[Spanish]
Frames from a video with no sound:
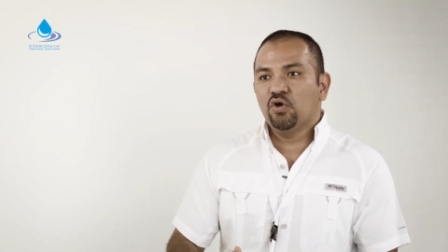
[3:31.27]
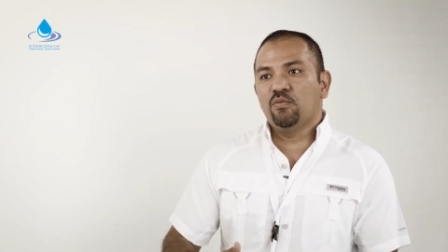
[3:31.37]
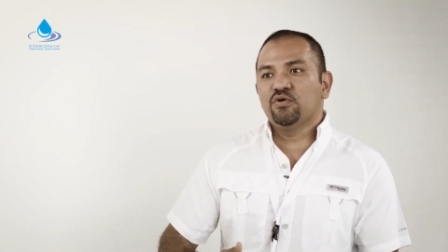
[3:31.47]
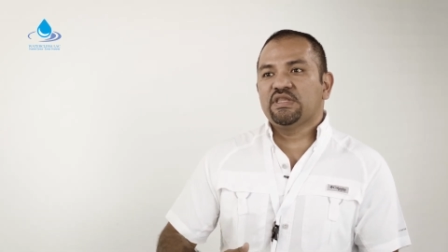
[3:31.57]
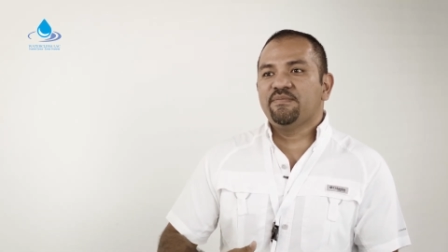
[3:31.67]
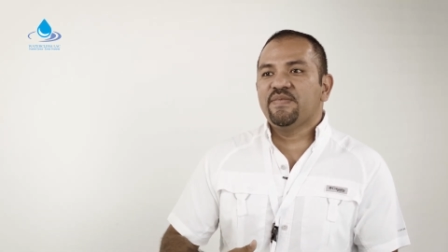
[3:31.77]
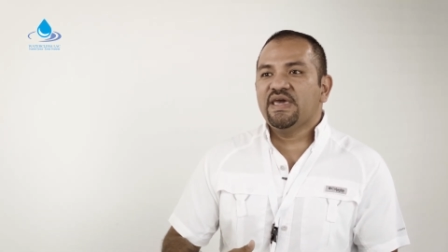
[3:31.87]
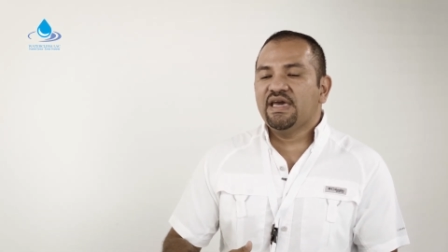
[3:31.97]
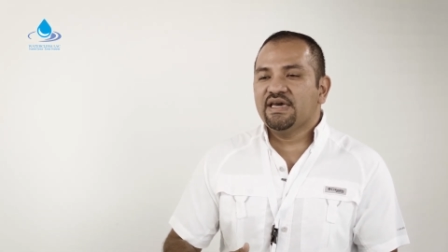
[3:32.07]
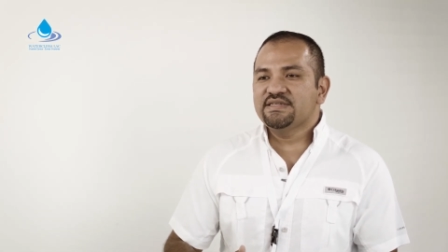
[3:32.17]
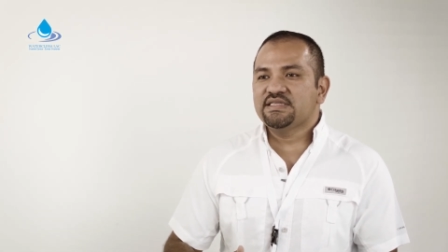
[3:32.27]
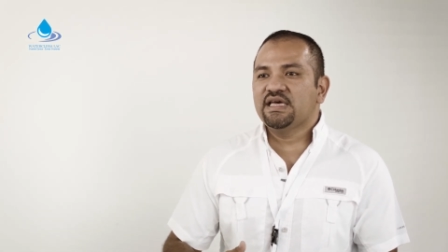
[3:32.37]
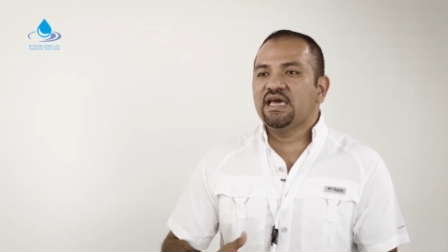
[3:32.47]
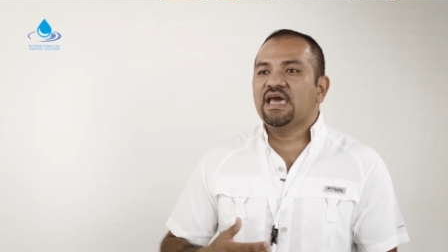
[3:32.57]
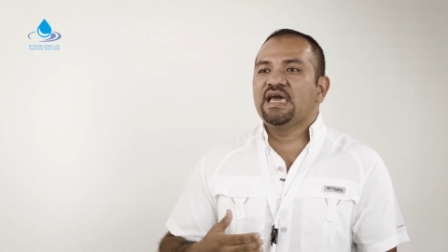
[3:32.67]
como también
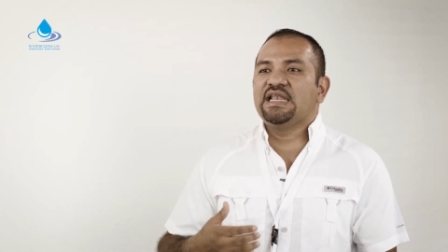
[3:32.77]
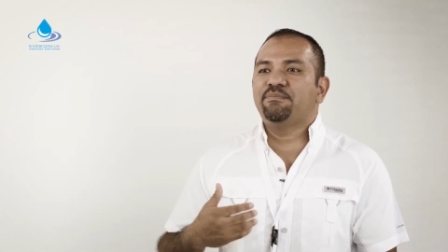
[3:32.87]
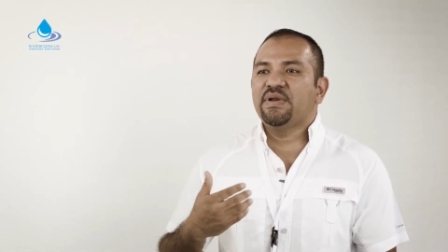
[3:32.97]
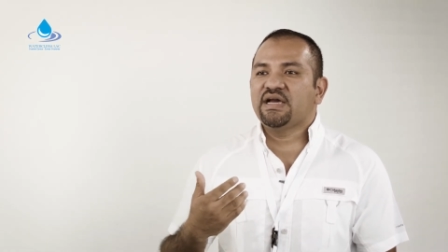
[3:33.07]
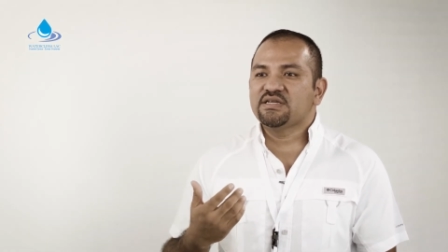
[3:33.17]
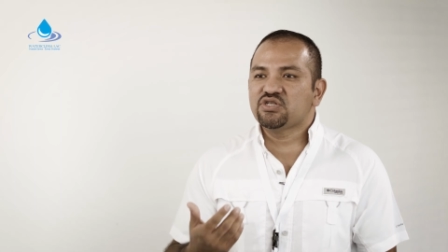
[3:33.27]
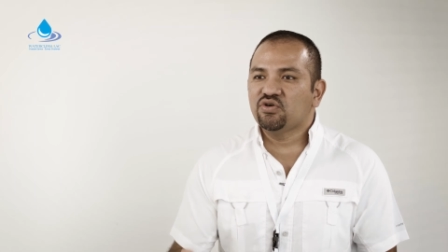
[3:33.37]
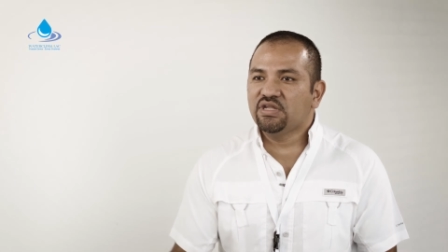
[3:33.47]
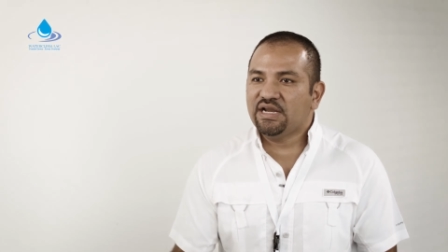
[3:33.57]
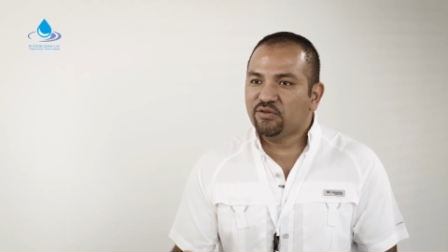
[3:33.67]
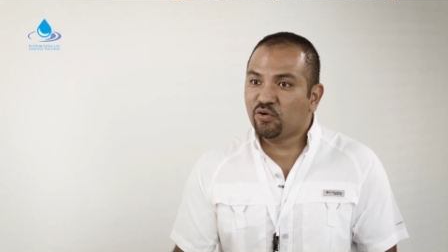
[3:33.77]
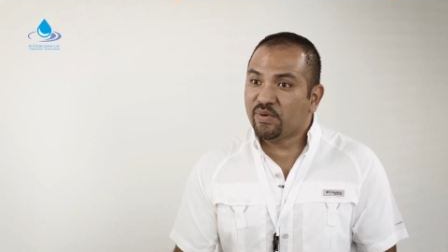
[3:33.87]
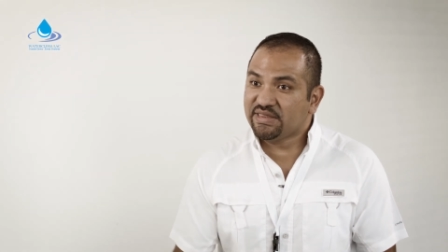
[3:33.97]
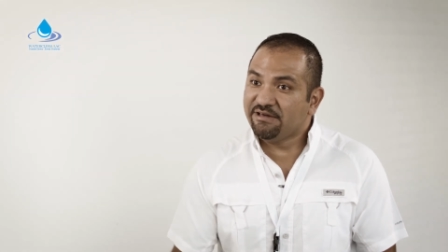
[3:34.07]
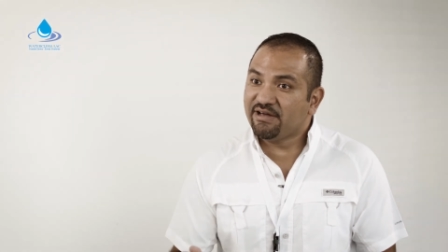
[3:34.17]
este, en la aplicación de la
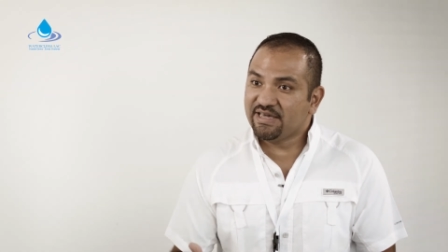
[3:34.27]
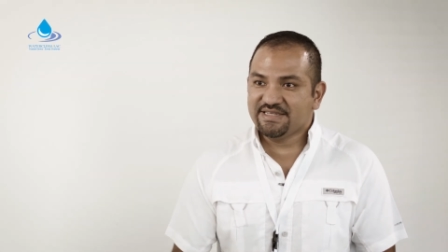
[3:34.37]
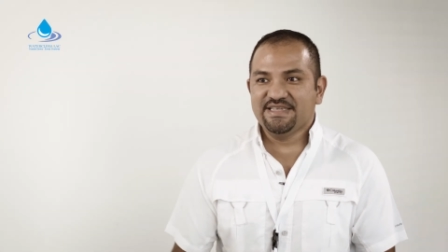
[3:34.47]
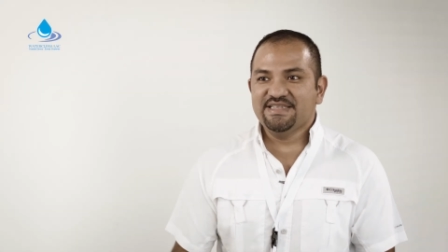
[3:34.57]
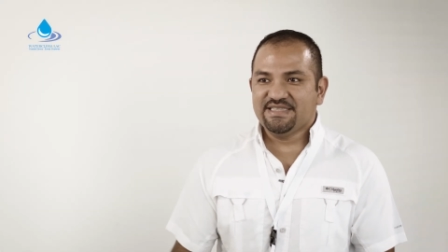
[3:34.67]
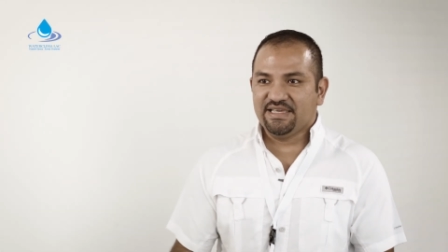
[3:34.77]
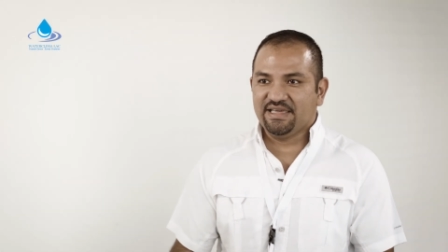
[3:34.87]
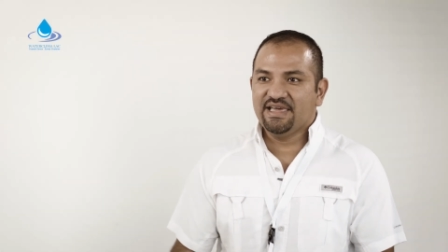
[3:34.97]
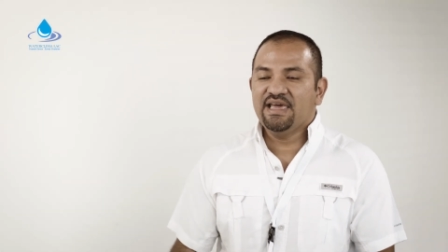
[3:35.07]
normativa que existe,